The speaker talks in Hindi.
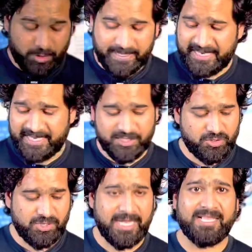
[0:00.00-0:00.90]
भाई ये
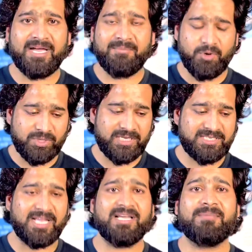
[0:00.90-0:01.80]
जो है ना बहुत ही
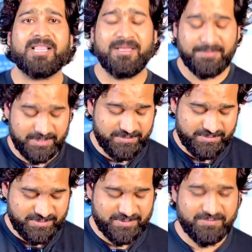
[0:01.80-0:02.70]
ज़्यादा मतलब
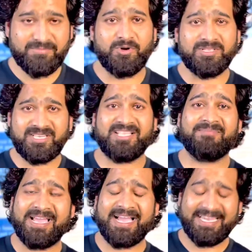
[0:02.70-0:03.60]
बहुत ज़्यादा
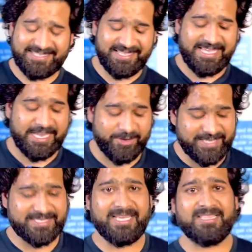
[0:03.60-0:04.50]
महंगा इसीलिए क्योंकि
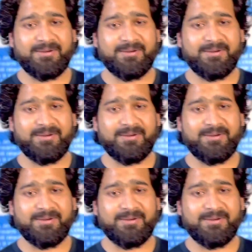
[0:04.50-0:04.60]
इसके अंदर